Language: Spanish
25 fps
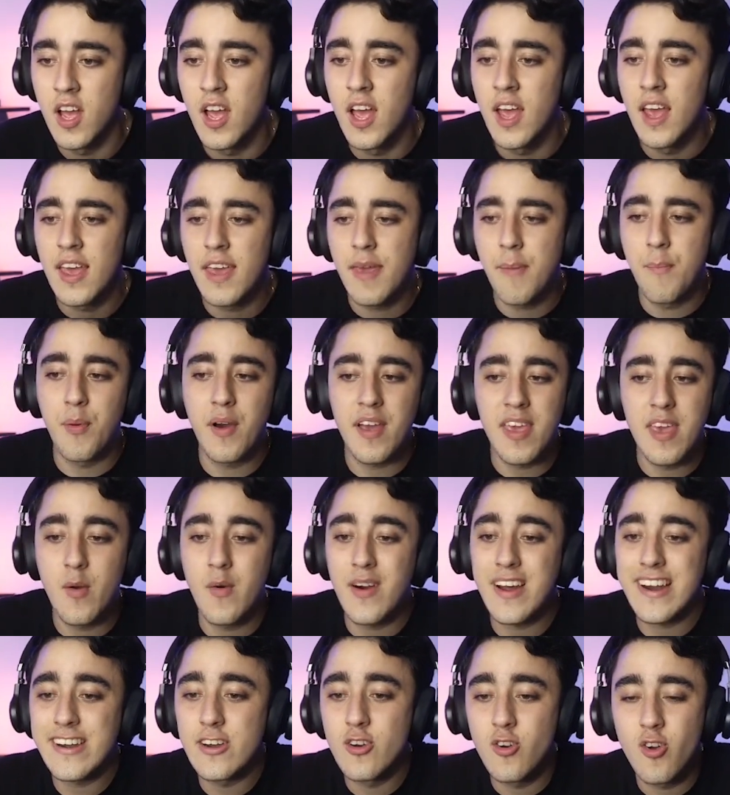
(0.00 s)
Y puedes
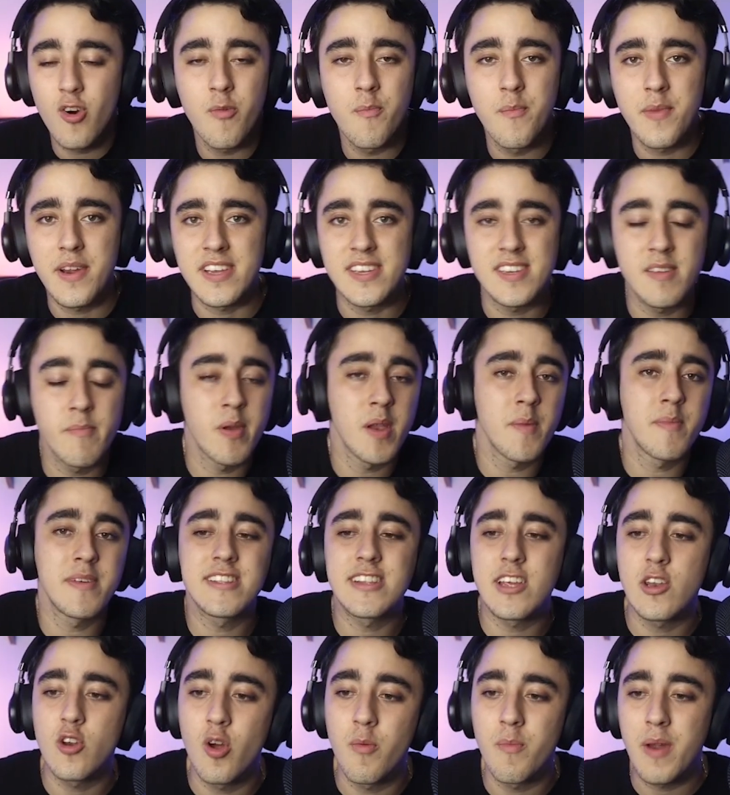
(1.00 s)
llevar nombres, simplemente
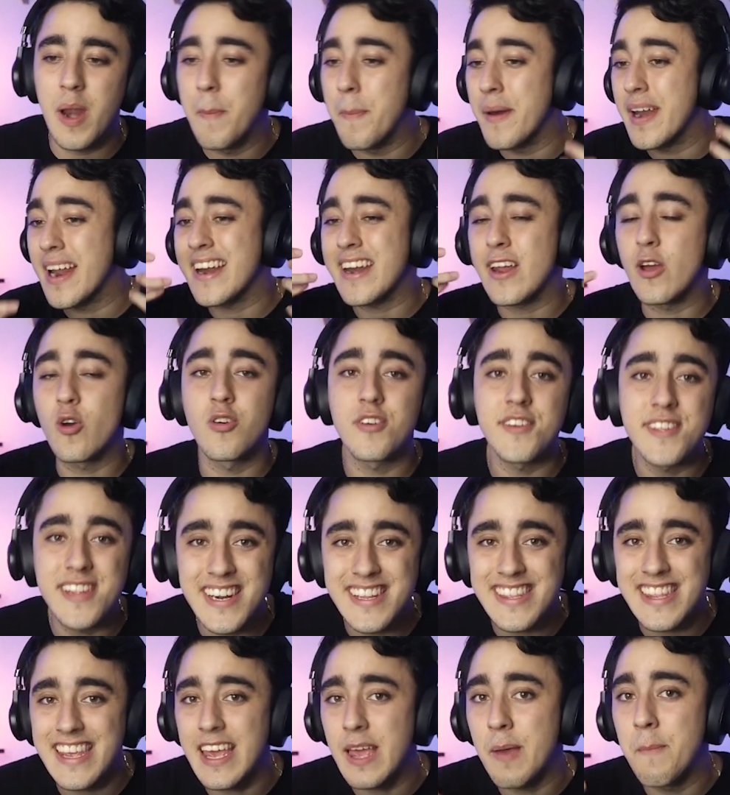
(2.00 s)
nombres para
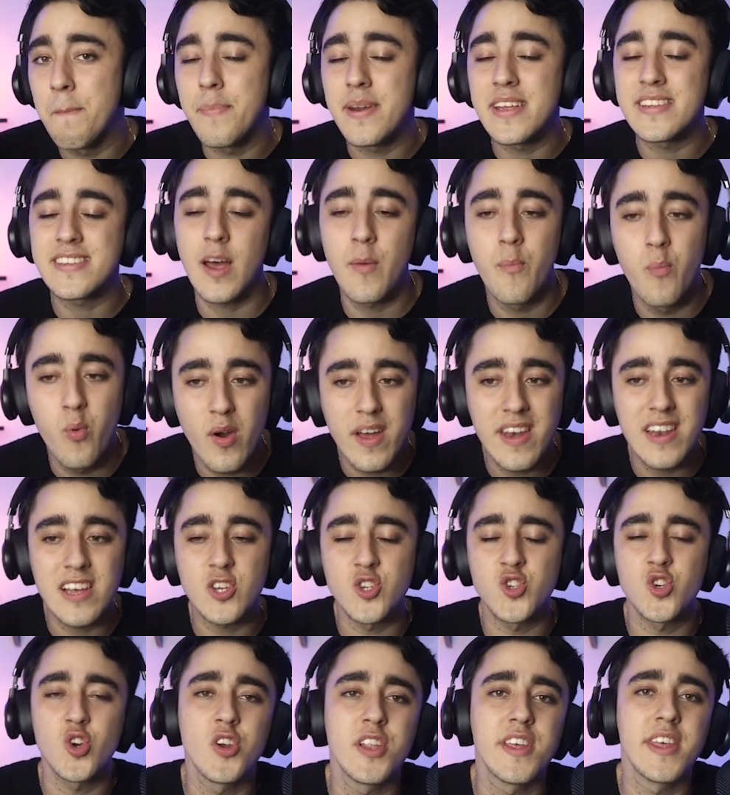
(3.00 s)
recordarte qué empresas buenas,
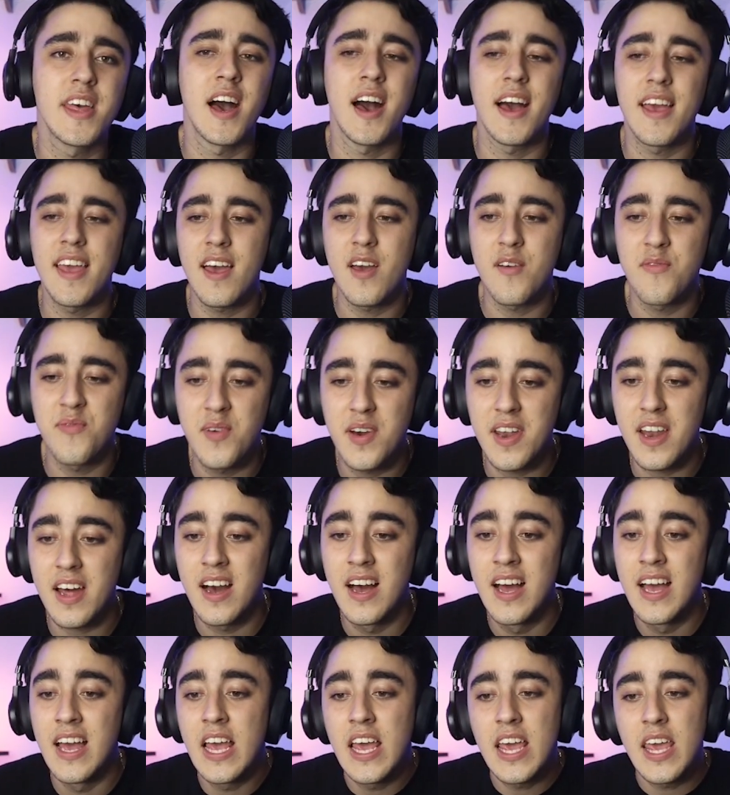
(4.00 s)
sólidas hay allá afuera.
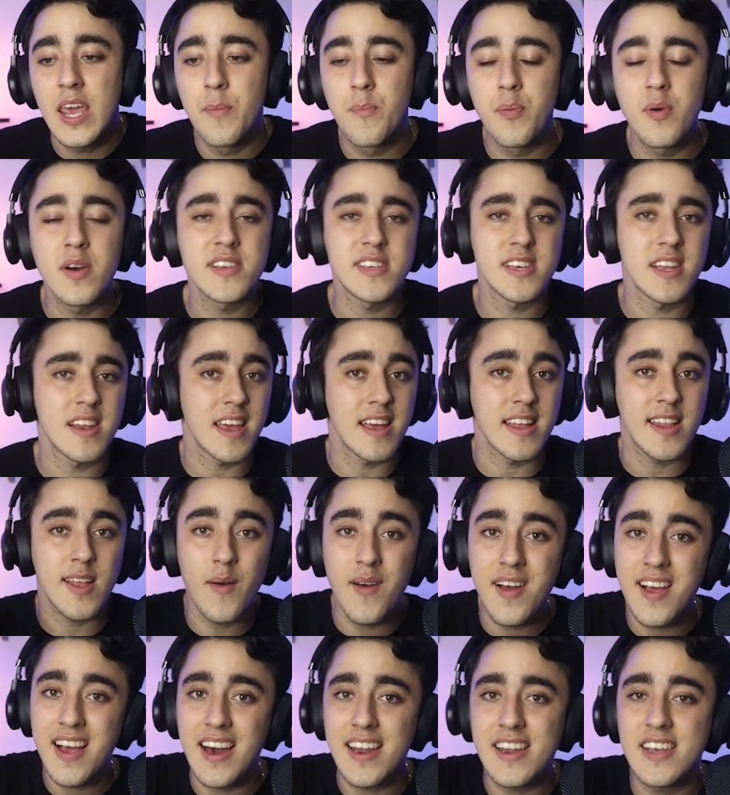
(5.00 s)
Y puede ser que estaban
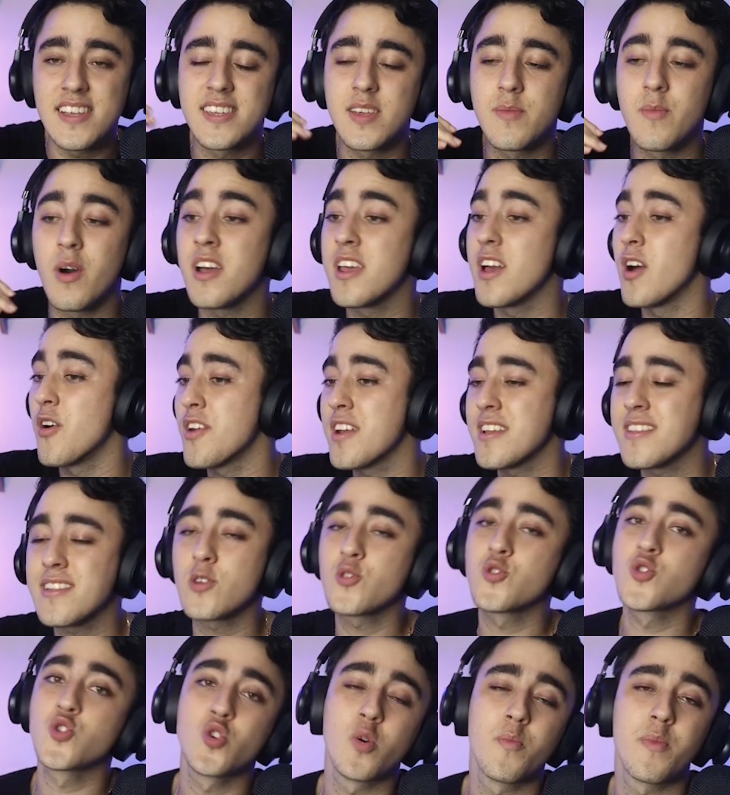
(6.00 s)
carísimas y ahora están
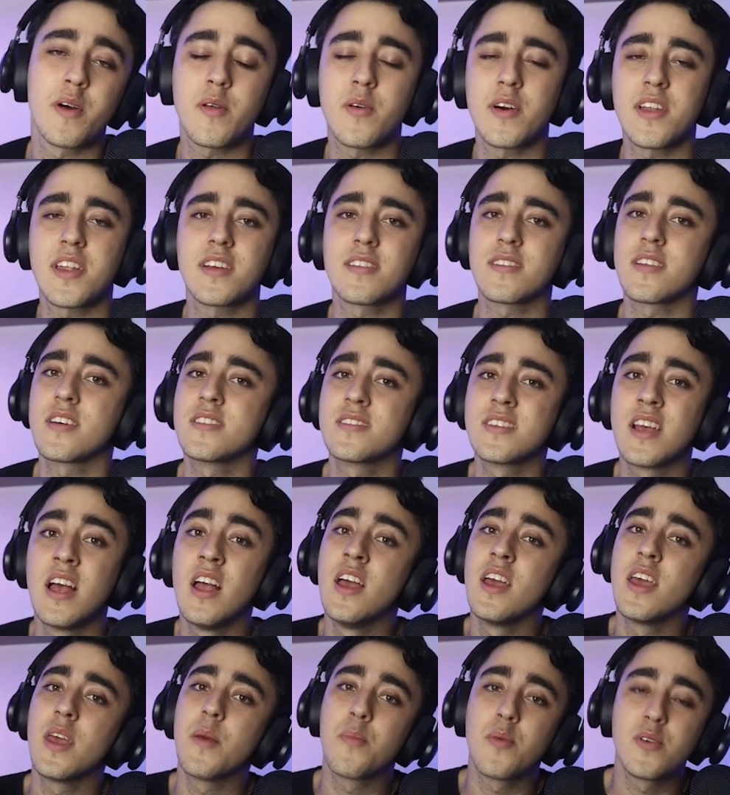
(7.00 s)
súper baratas
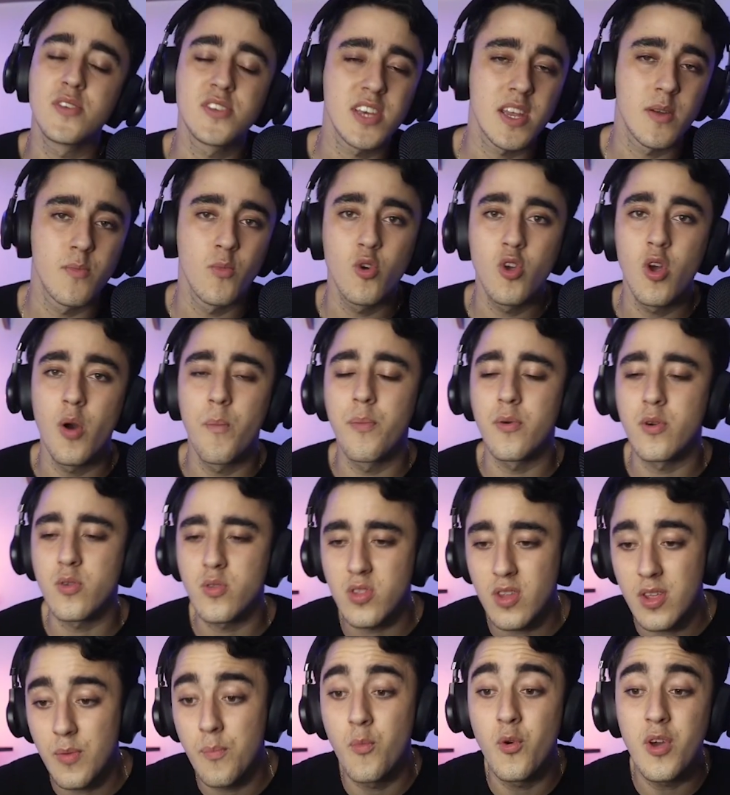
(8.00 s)
y pueden ser muy,
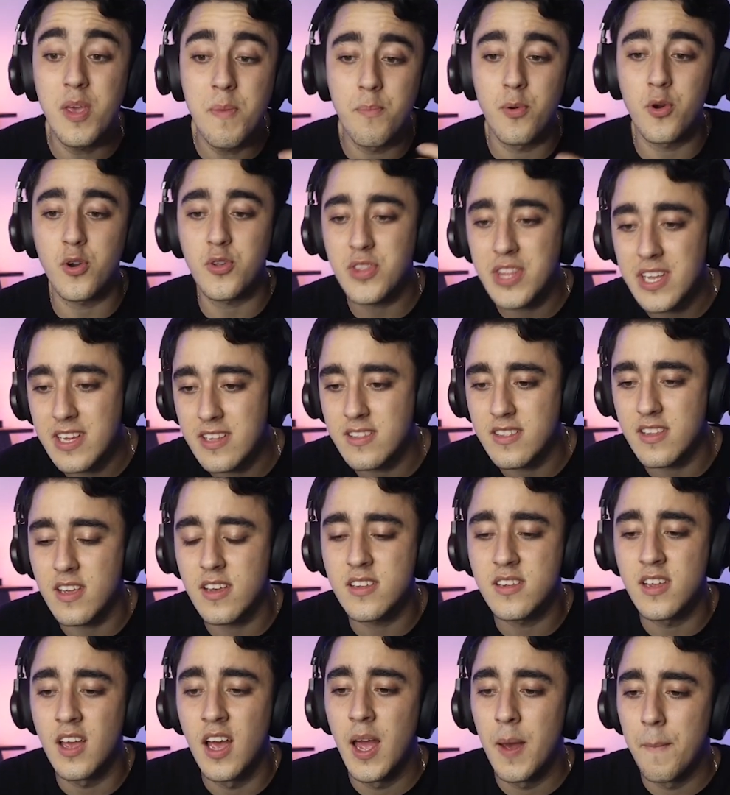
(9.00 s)
muy
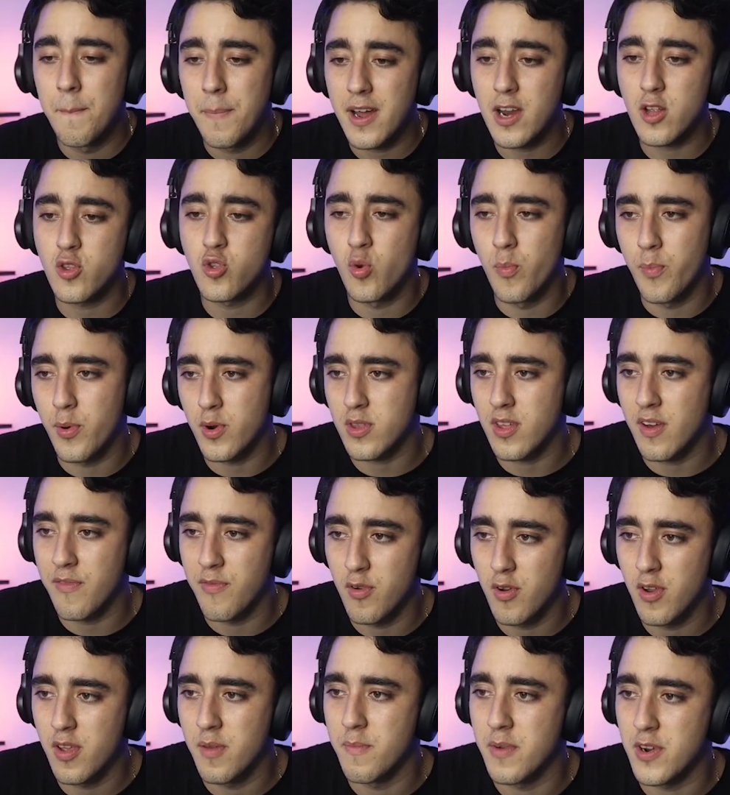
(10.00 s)
importantes para tu
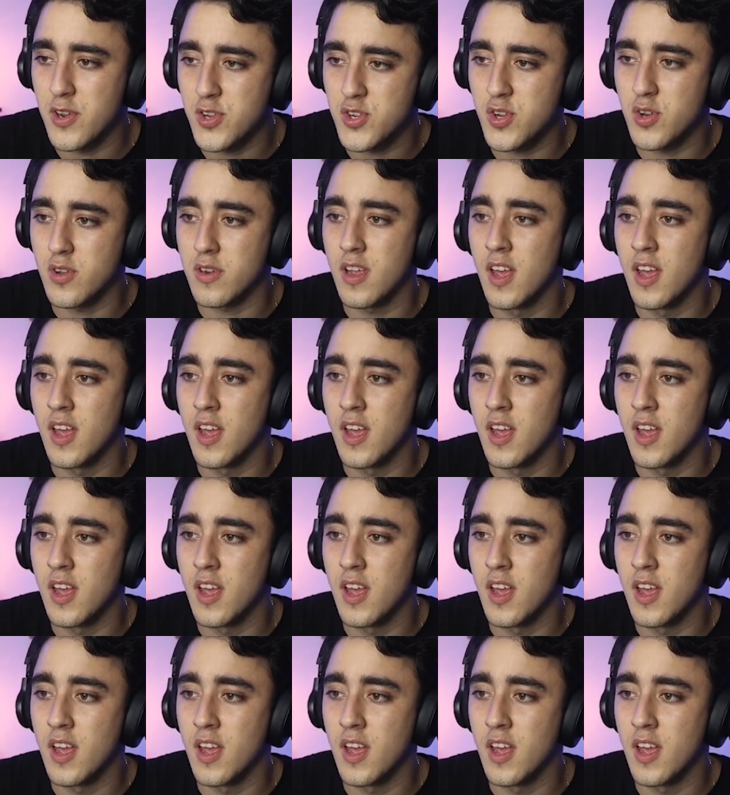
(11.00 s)
portafolio de inversión.